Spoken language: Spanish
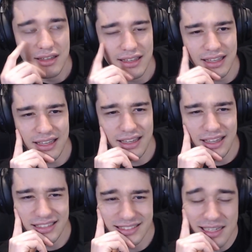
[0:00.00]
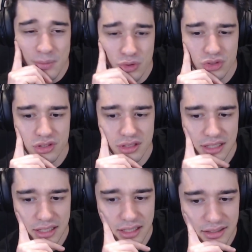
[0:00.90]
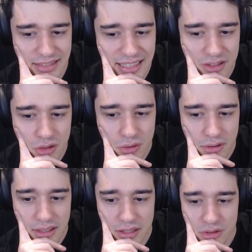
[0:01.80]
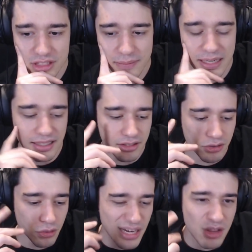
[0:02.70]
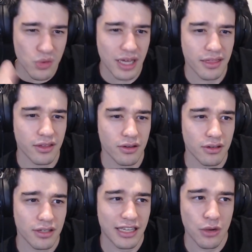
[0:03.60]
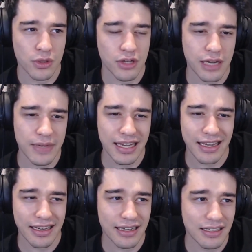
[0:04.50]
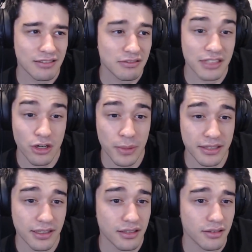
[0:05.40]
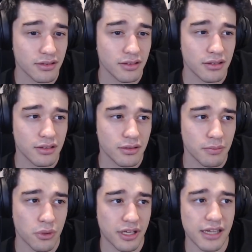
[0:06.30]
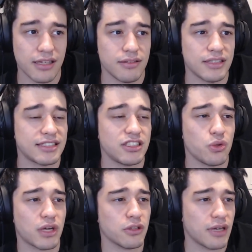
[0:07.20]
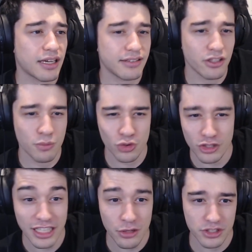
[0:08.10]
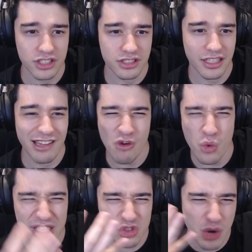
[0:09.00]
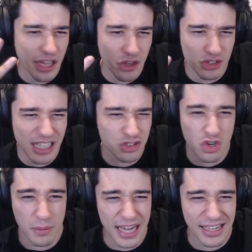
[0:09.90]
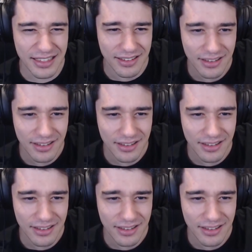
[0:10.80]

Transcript: eh, estamos eh, dando a los chavales una educación que cuando acaben la carrera ya no valdrá. Porque estás educando a la gente en un mundo que ya no existe. En cuatro años ya eso no vale.